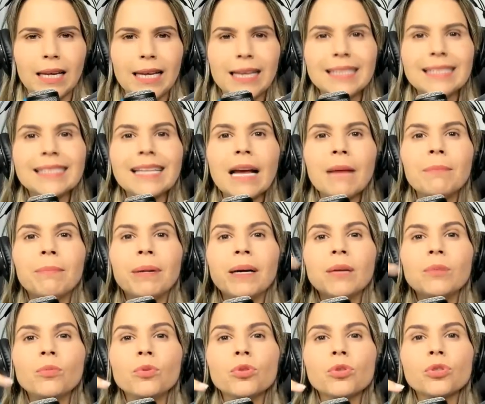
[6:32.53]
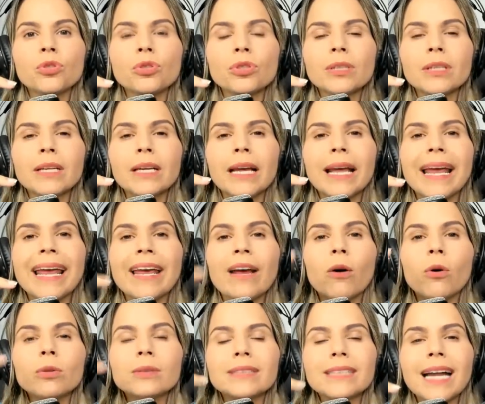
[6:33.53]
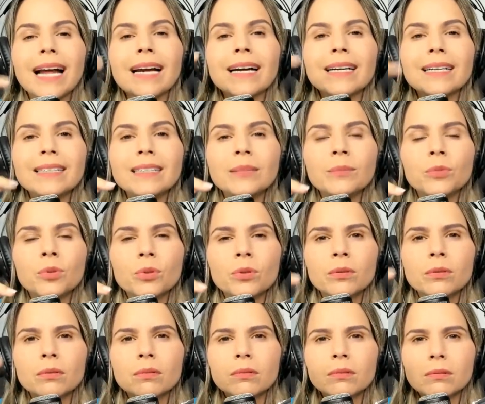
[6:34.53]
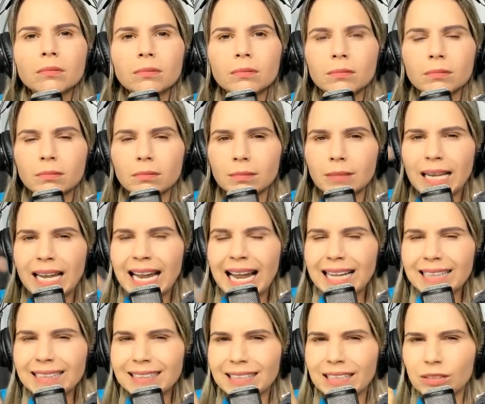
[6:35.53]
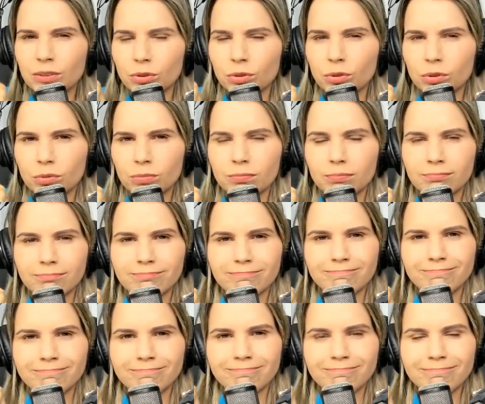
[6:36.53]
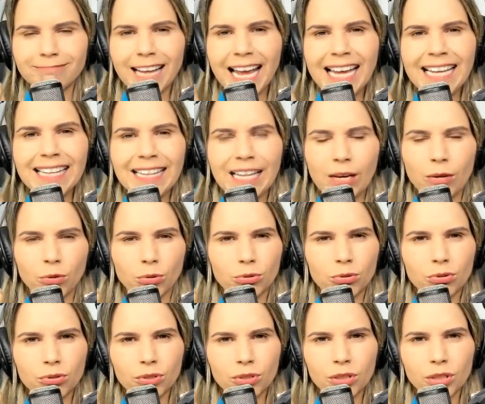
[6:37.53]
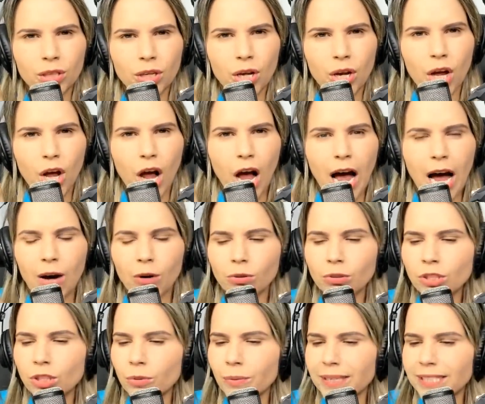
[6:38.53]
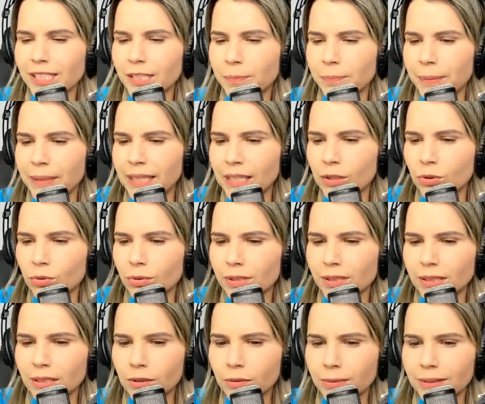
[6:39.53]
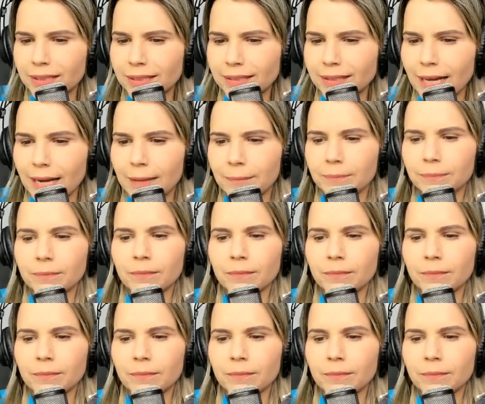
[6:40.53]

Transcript: e saibamos encontrar ânimo lá dentro, em Deus, aonde o Espírito Santo está.